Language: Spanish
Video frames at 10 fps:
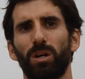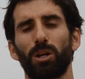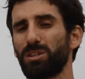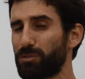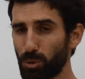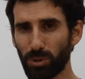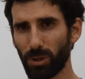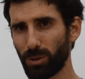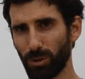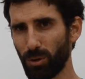que lo
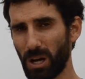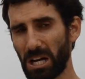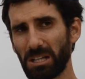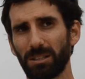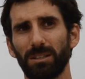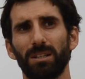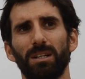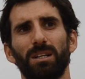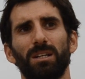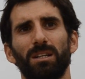disfruten cuando lo hagan
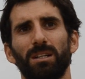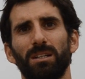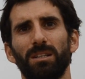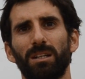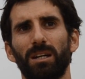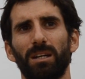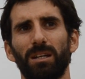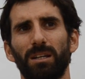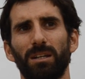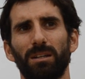y
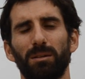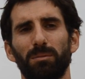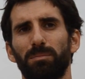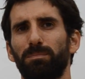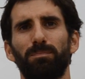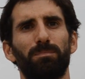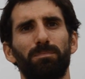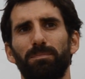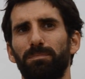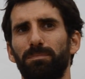que
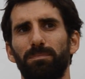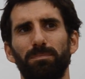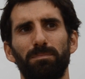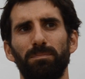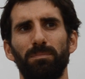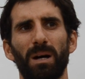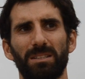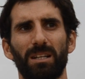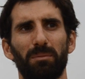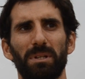
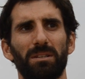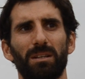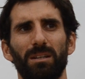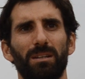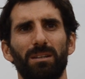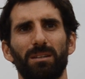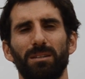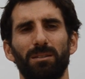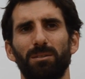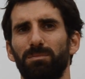
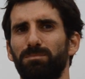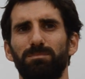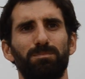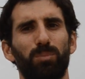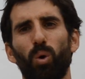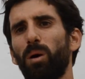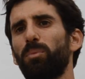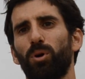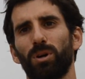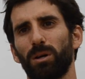básicamente poco a
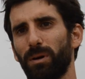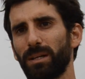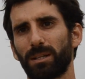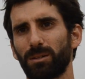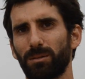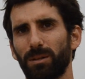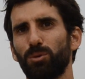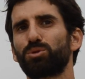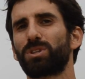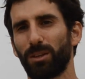poco les va a ir
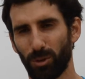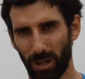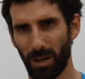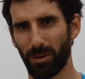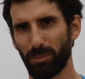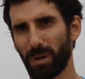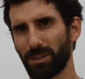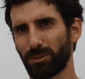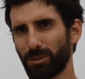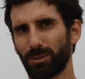gustando cada vez
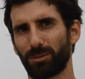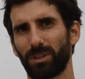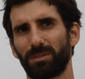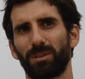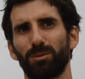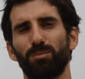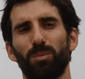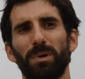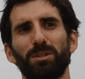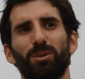más, ¿no? O sea, en un
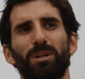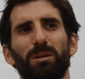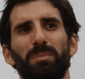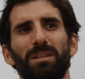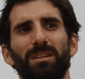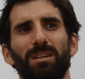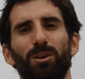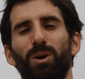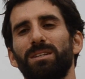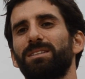momento de repente
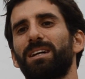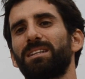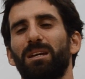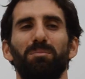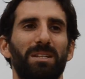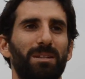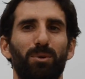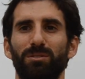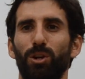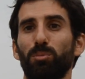lo hace gente que empieza
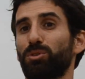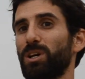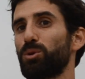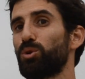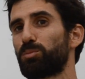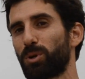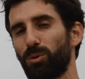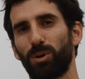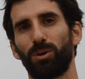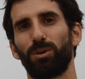por hacerlo por salud,
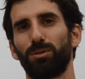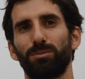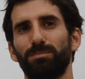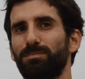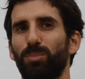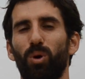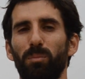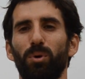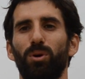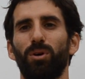pero luego poco
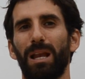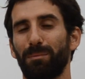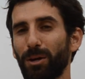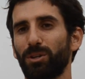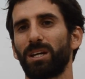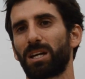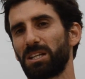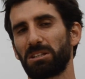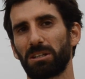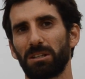a poco a la mayoría de
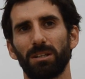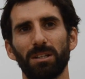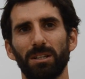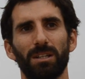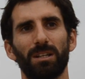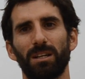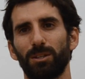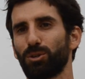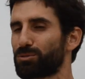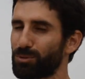gente
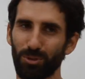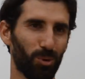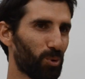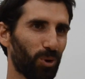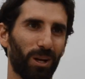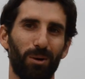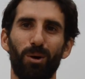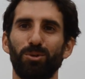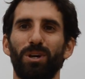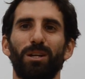eh, yo estoy seguro que les va
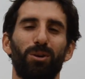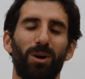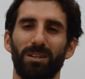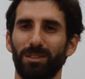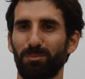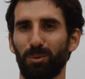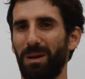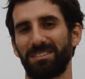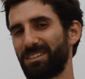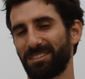a gustar y lo van a hacer por
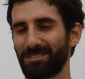placer.